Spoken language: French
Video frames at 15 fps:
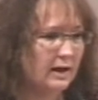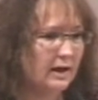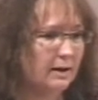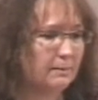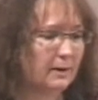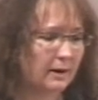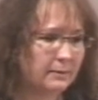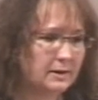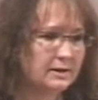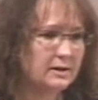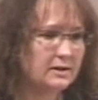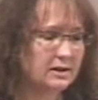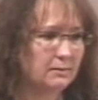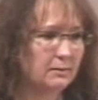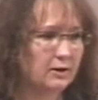Et parmi ces
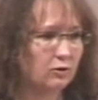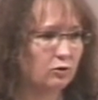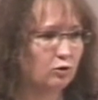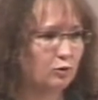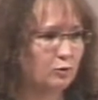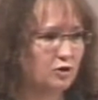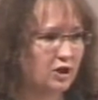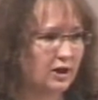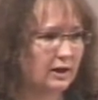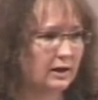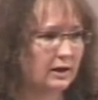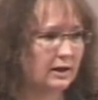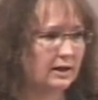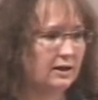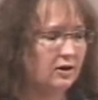6 millions
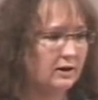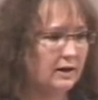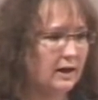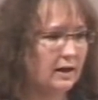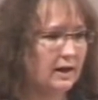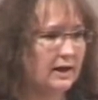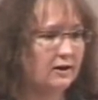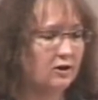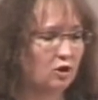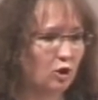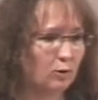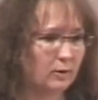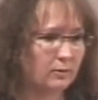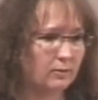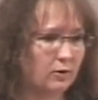d'objets, il y en a
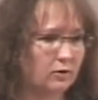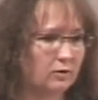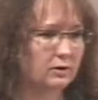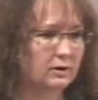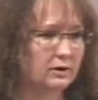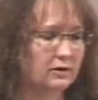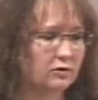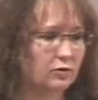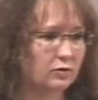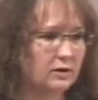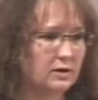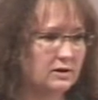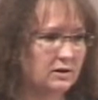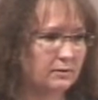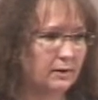énormément sont
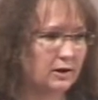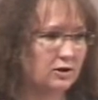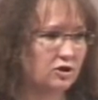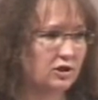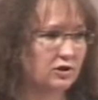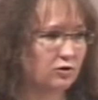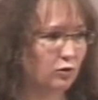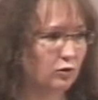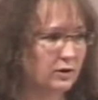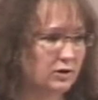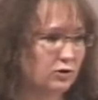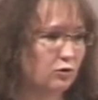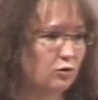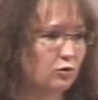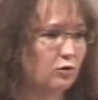des images qui sont
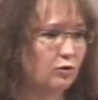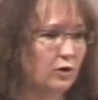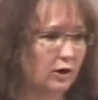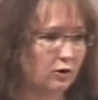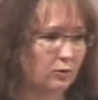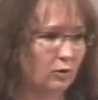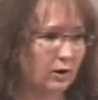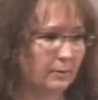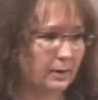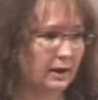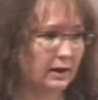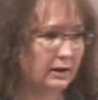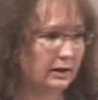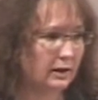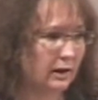issues du gouvernement
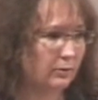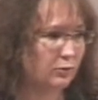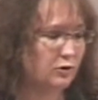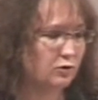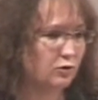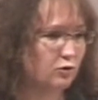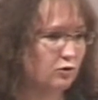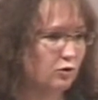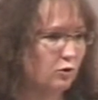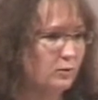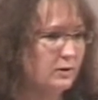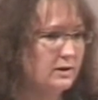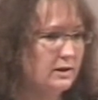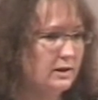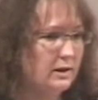américain, puisque
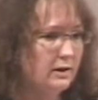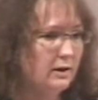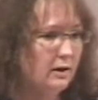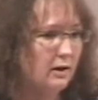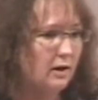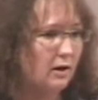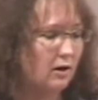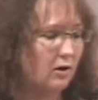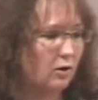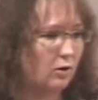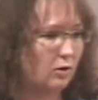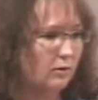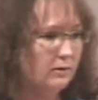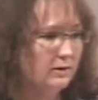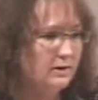celui-ci
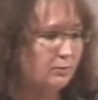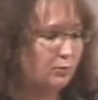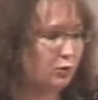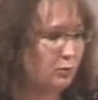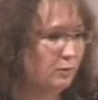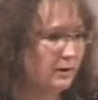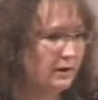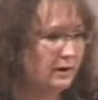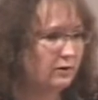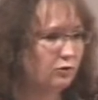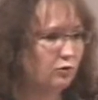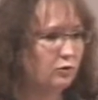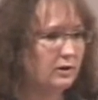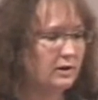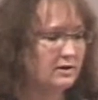euh, publie
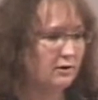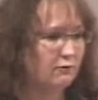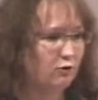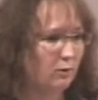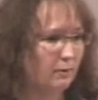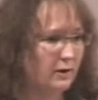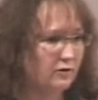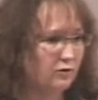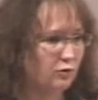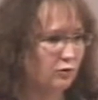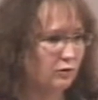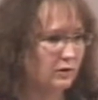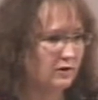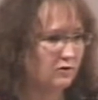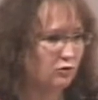toutes les
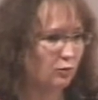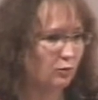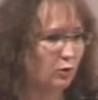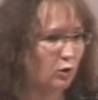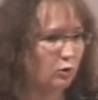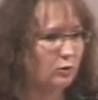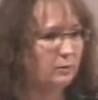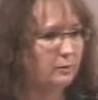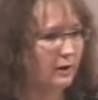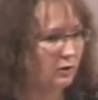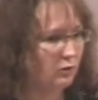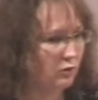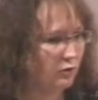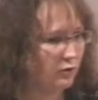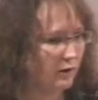informations qui sont produites par
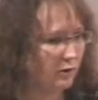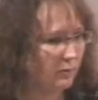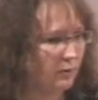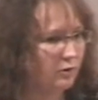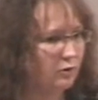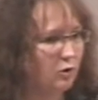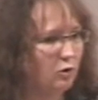le gouvernement dans le